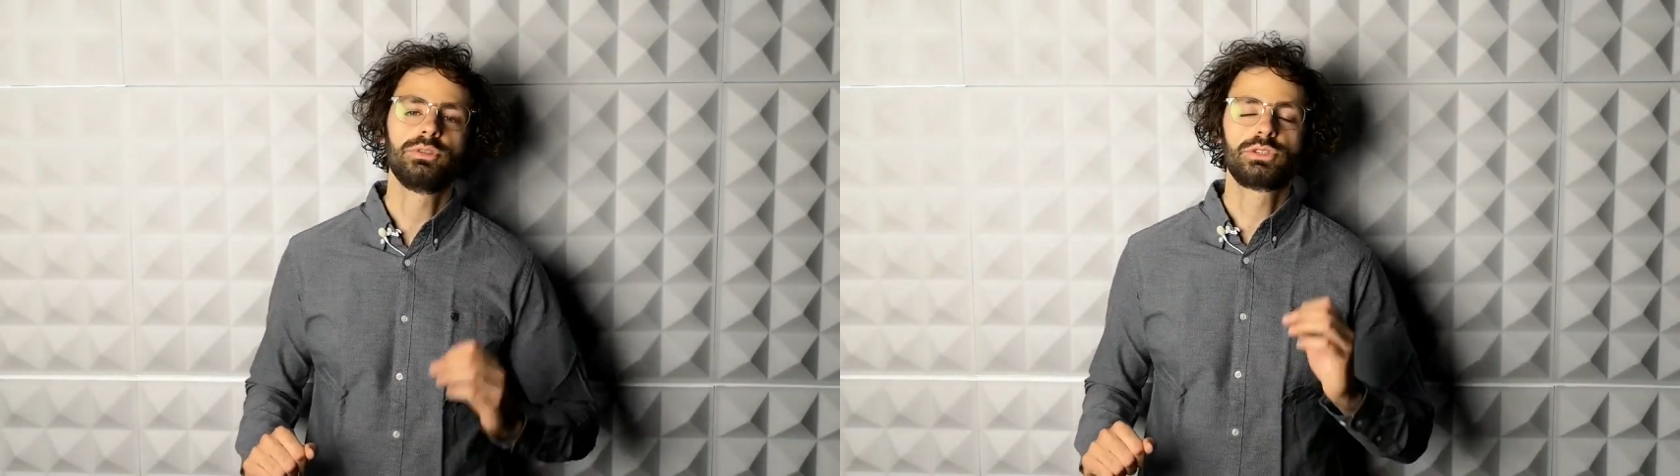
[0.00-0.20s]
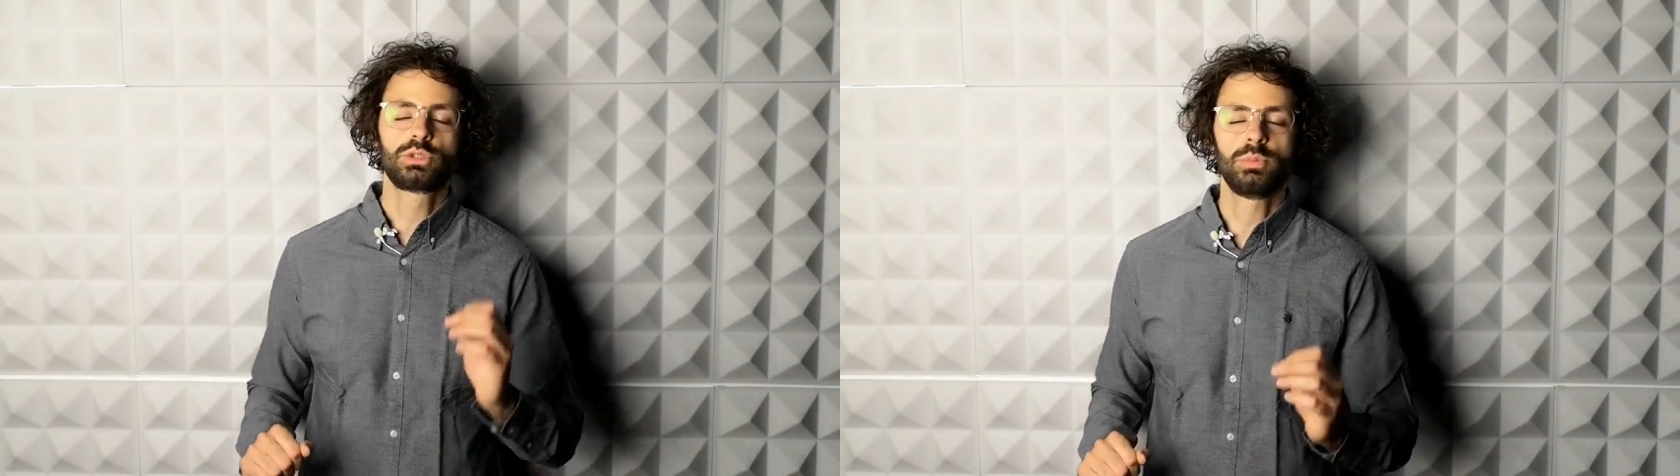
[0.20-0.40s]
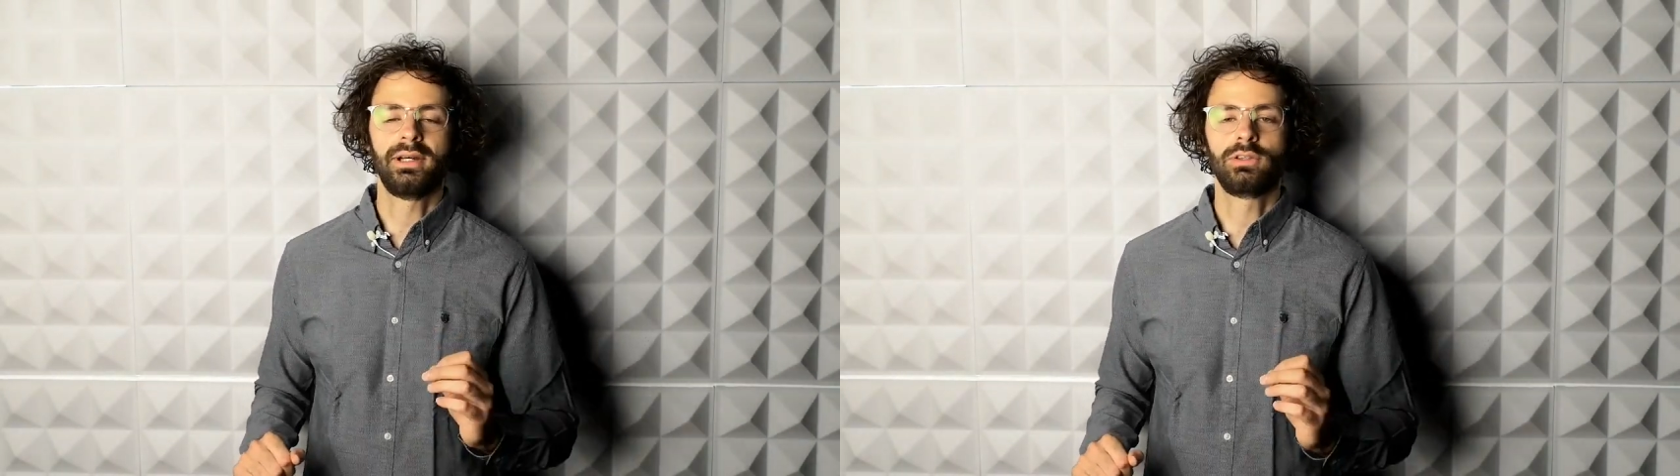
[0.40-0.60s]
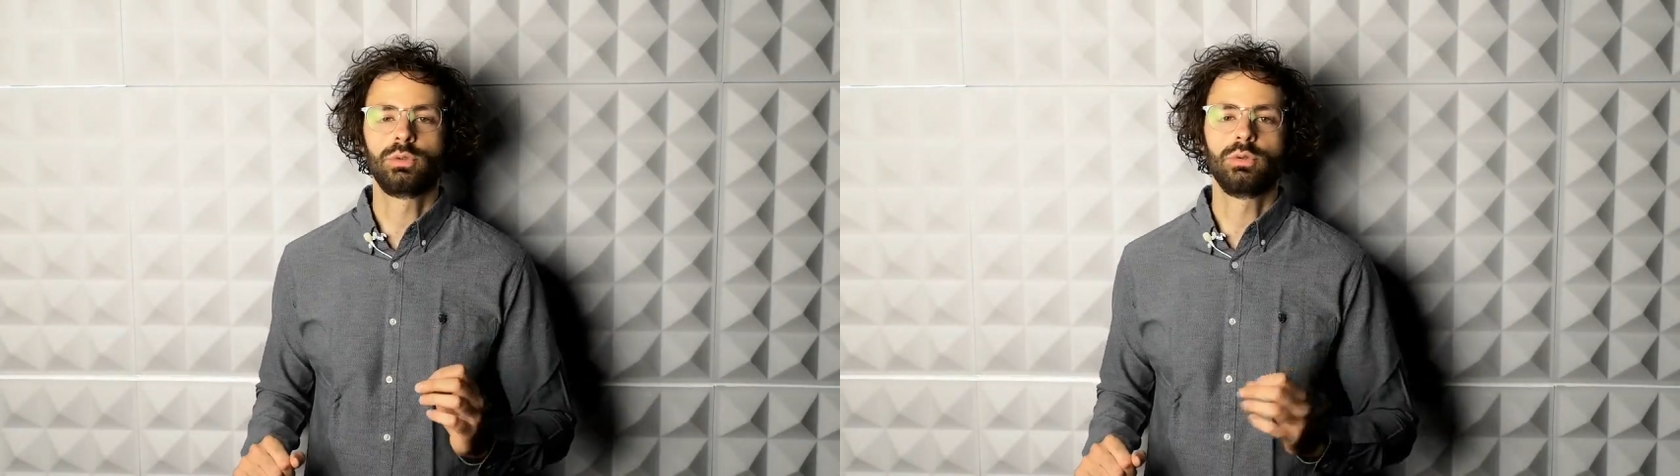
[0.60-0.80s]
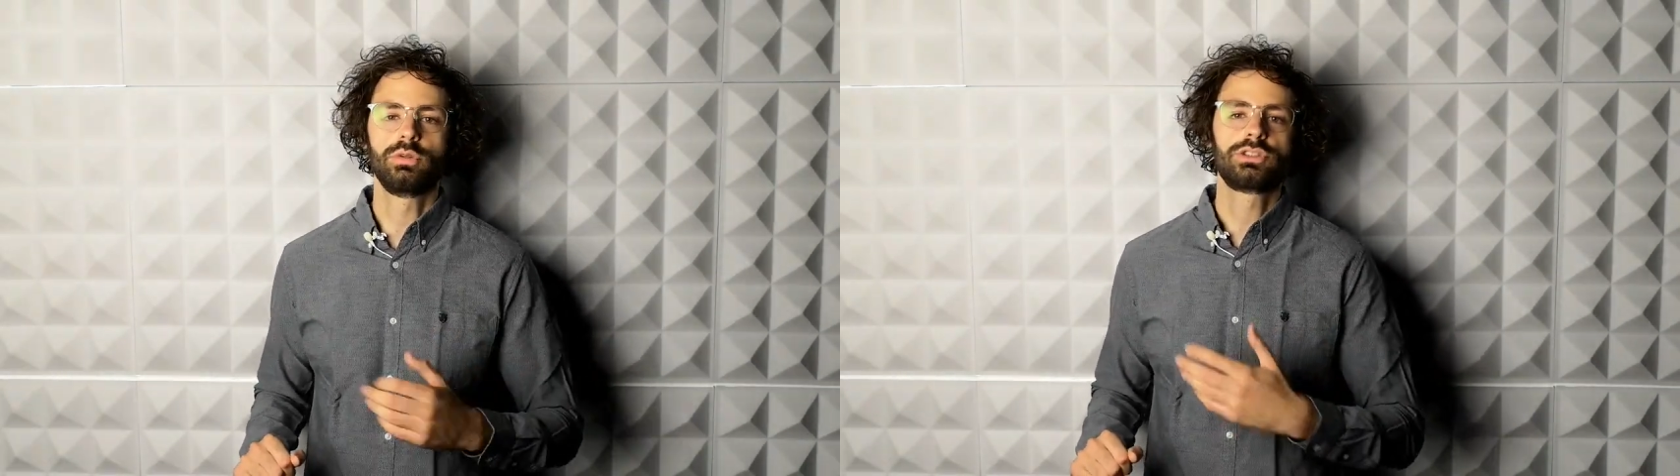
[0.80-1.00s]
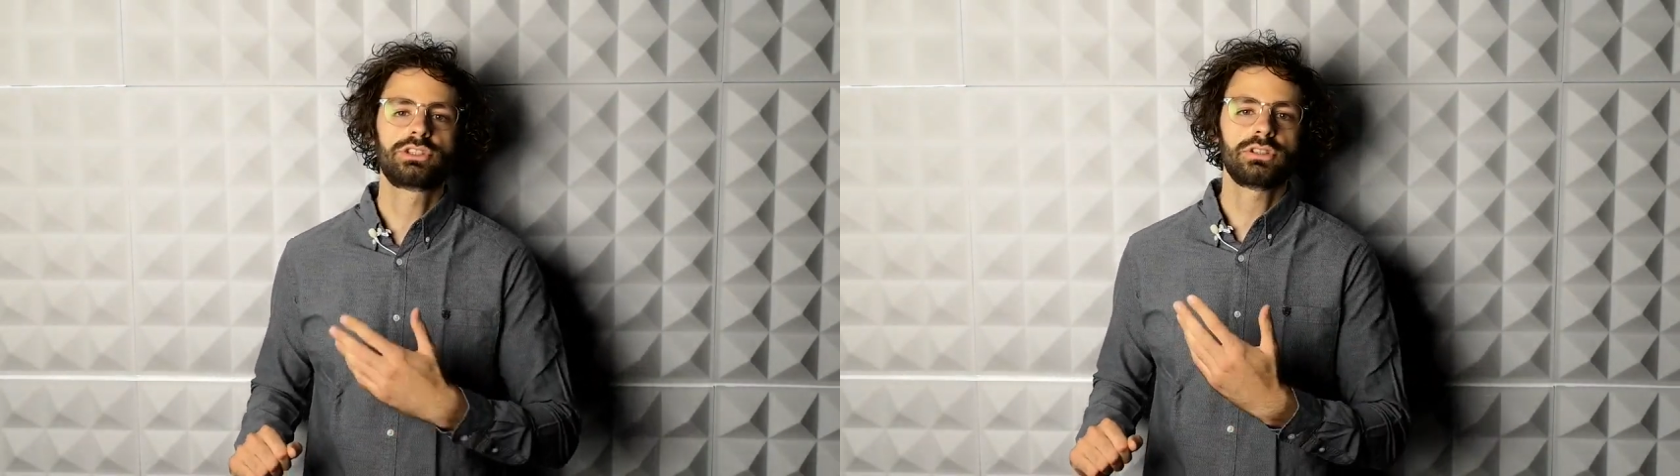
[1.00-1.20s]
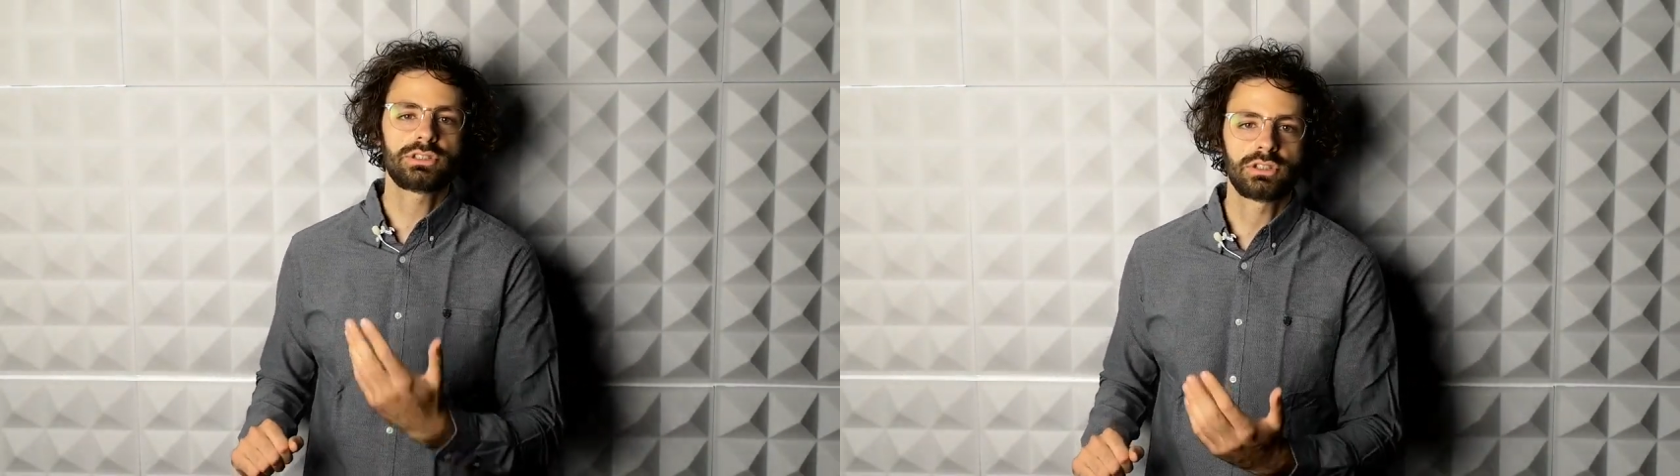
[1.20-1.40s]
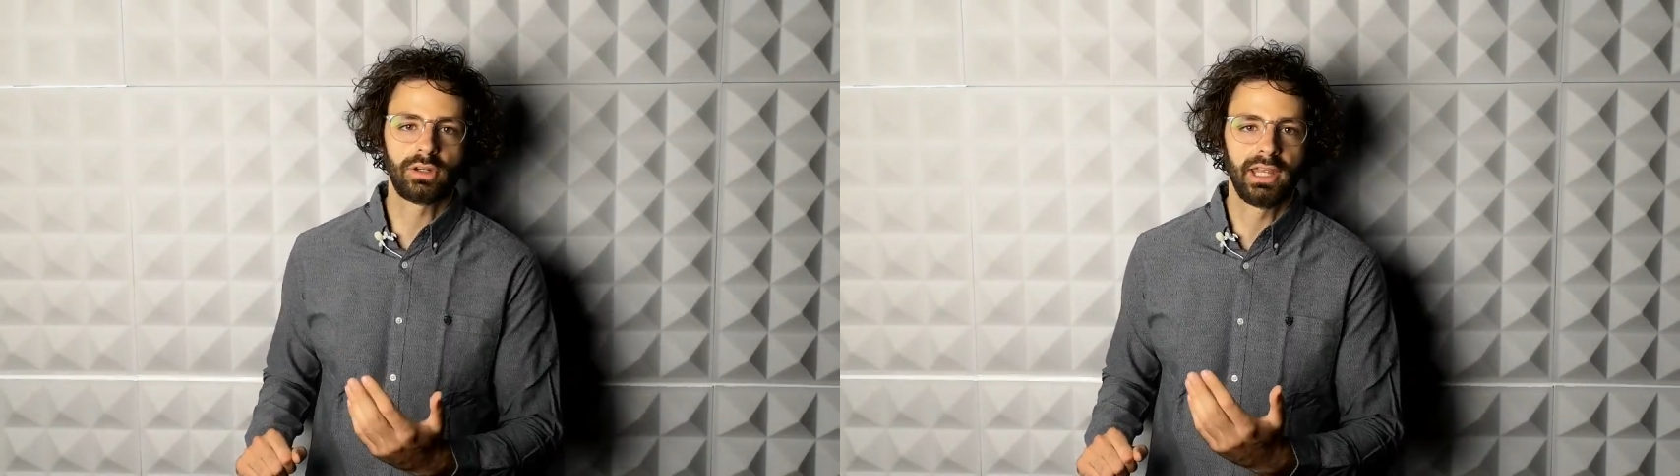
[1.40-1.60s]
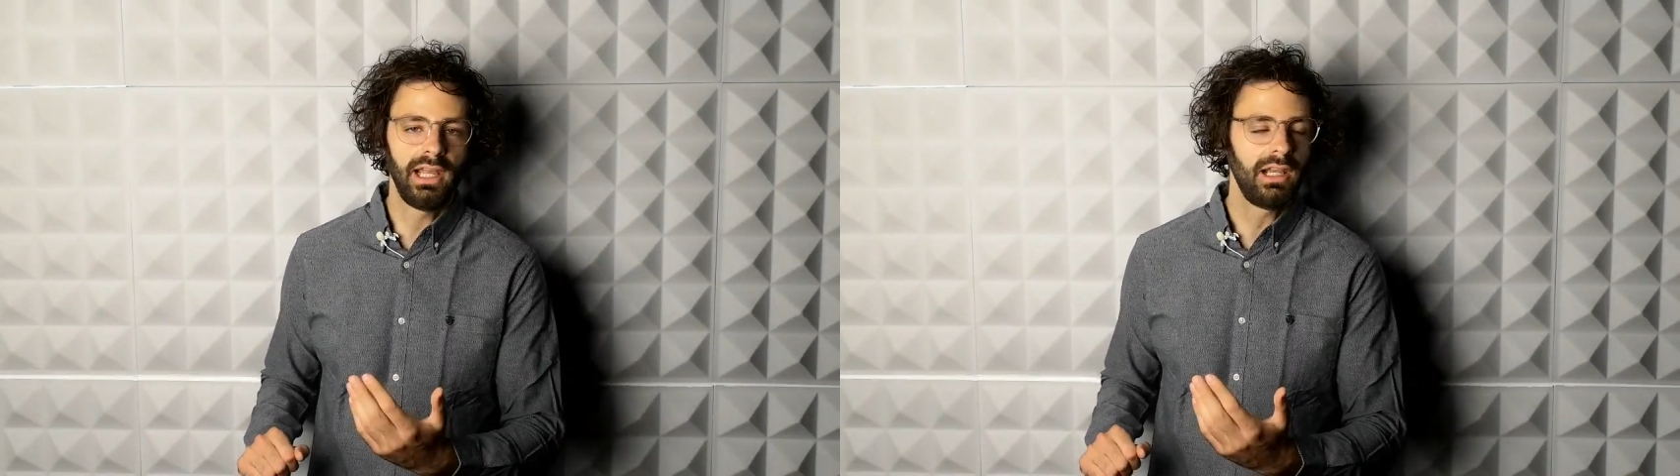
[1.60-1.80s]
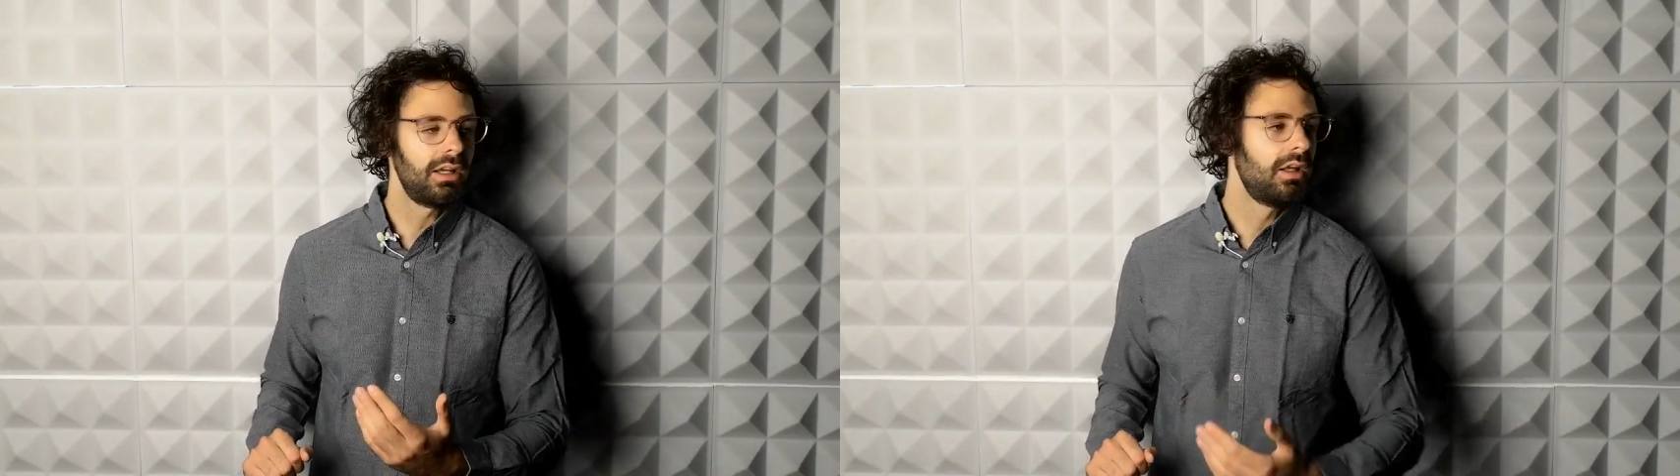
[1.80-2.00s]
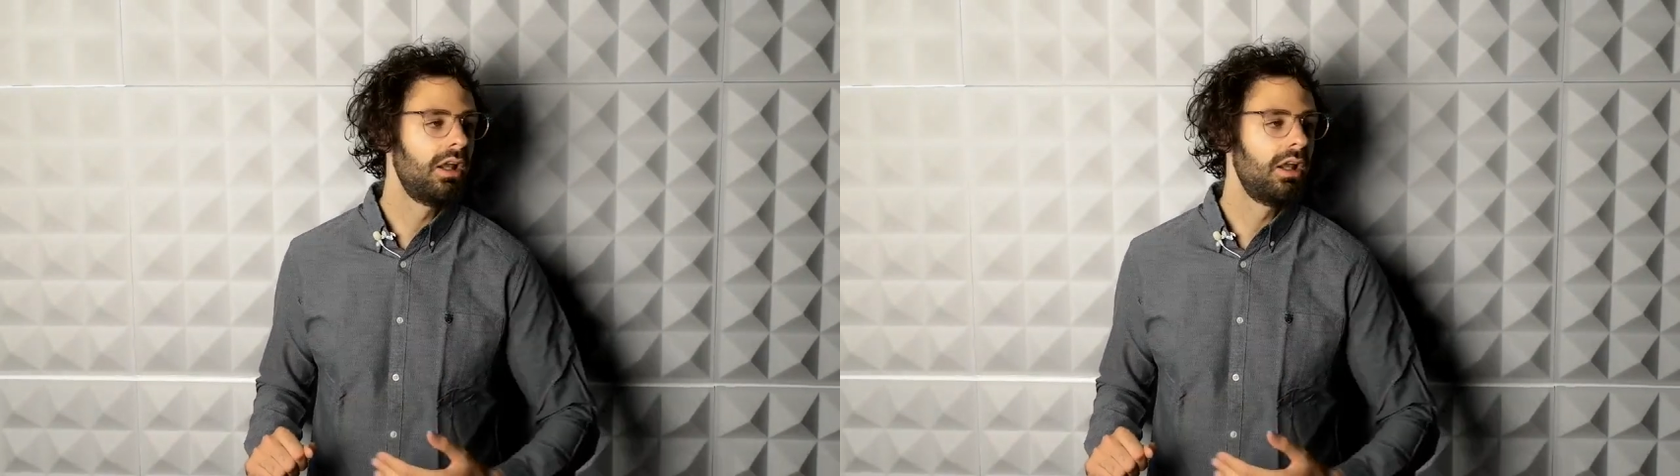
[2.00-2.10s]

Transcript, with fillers: somato-sensoriel,